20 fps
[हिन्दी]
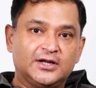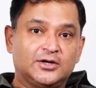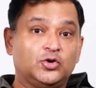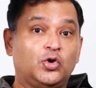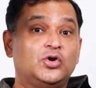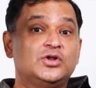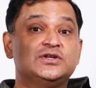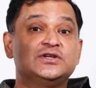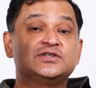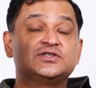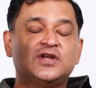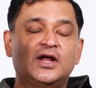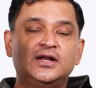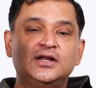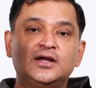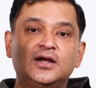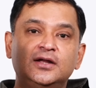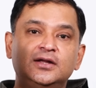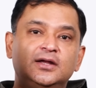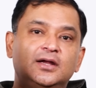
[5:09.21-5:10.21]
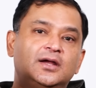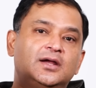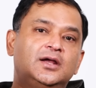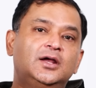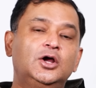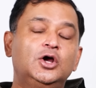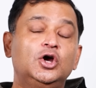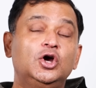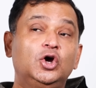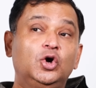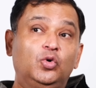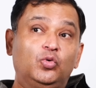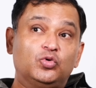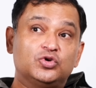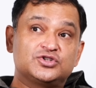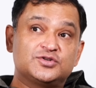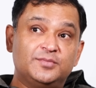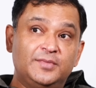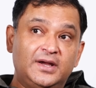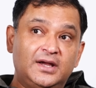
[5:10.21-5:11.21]
टेक्नोलॉजीज डाली गई हैं
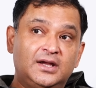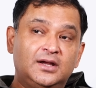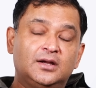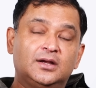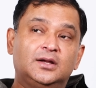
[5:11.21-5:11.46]
उसमें